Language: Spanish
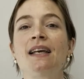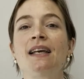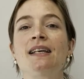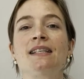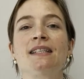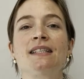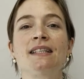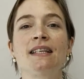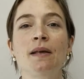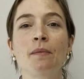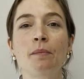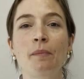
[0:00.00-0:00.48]

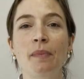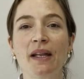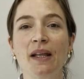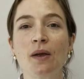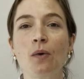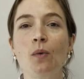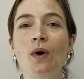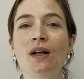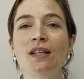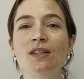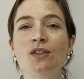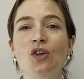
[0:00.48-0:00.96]
siempre y
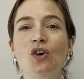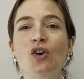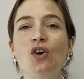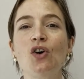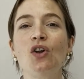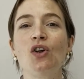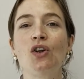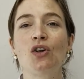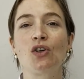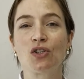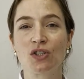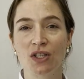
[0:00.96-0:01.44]
cuando
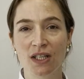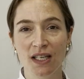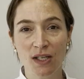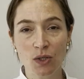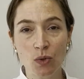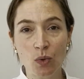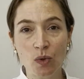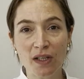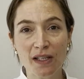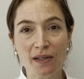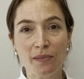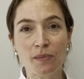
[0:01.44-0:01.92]
los
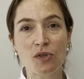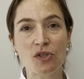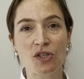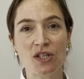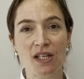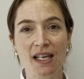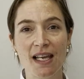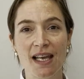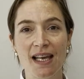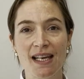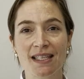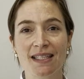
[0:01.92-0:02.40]
tres últimos
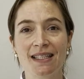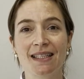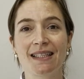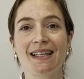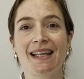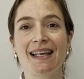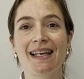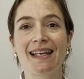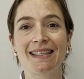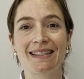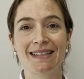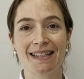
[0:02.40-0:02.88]
días
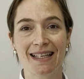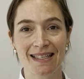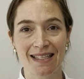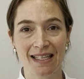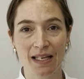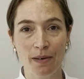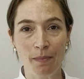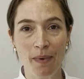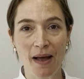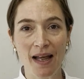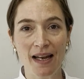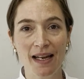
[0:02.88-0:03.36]
de esta
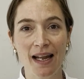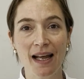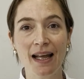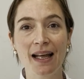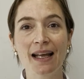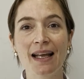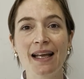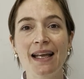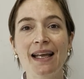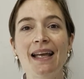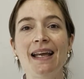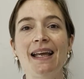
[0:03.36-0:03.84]
semana